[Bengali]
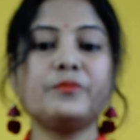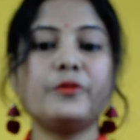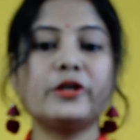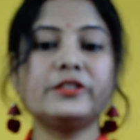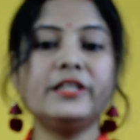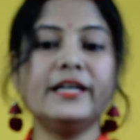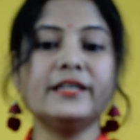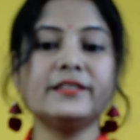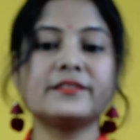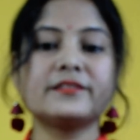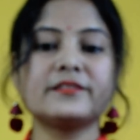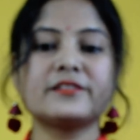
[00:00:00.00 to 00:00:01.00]
পদ্মা
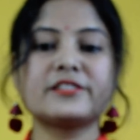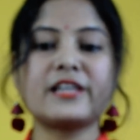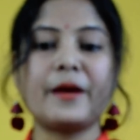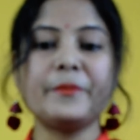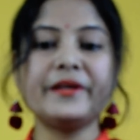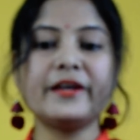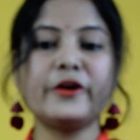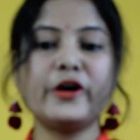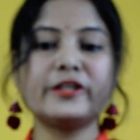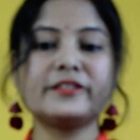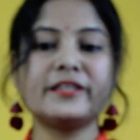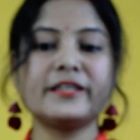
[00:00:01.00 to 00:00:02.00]
স্বামীকে
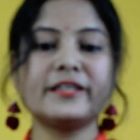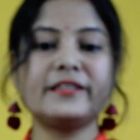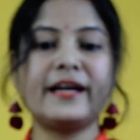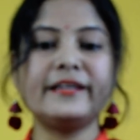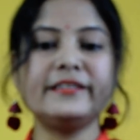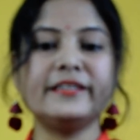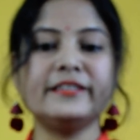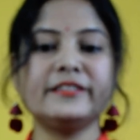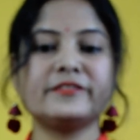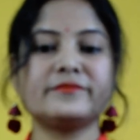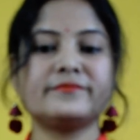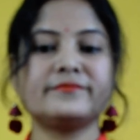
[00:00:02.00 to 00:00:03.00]
ঘর থেকে তাড়িয়ে
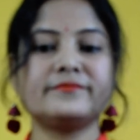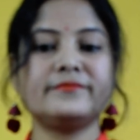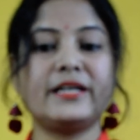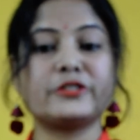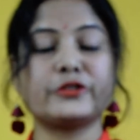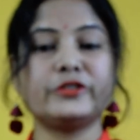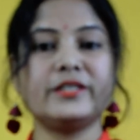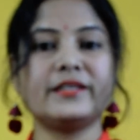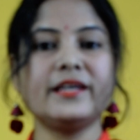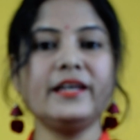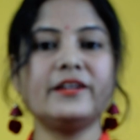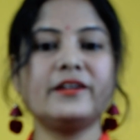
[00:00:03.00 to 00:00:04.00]
বাস্ক
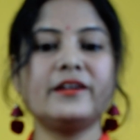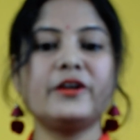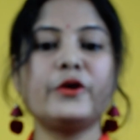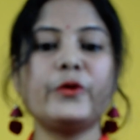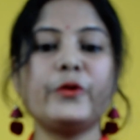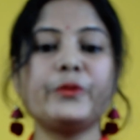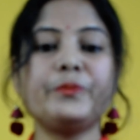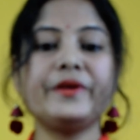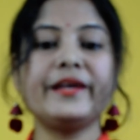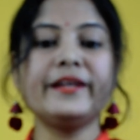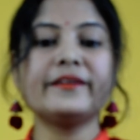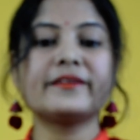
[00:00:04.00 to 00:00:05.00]
থেকে ওর
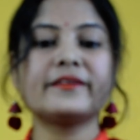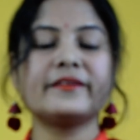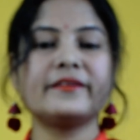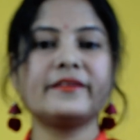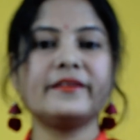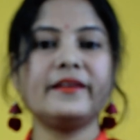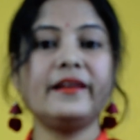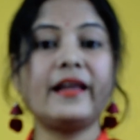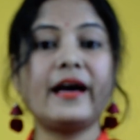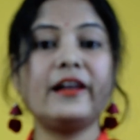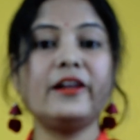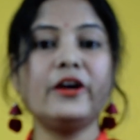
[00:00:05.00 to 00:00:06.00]
বিয়ের
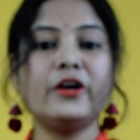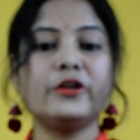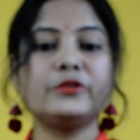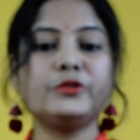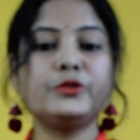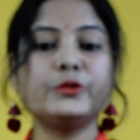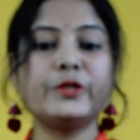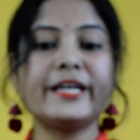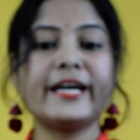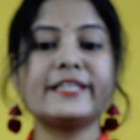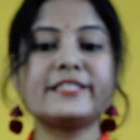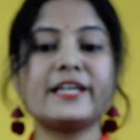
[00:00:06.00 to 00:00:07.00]
লাল ডুরে
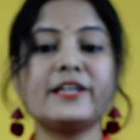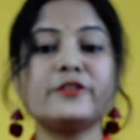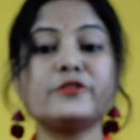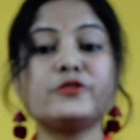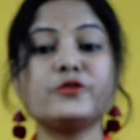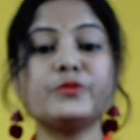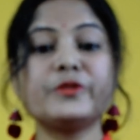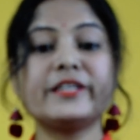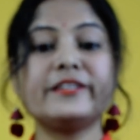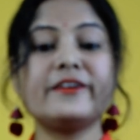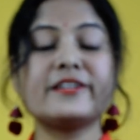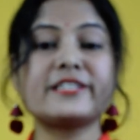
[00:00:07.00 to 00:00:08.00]
কাটা চুমকি
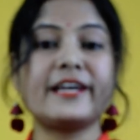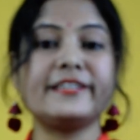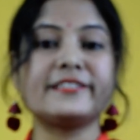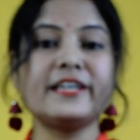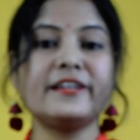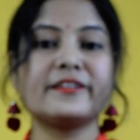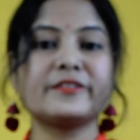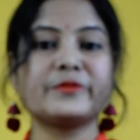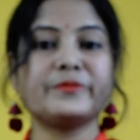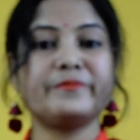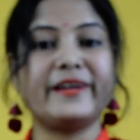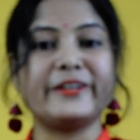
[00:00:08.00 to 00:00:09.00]
দেওয়া শাড়িটা
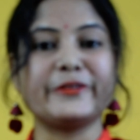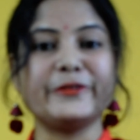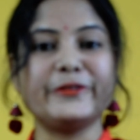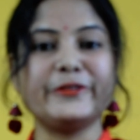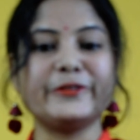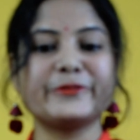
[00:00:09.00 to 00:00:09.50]
বার করল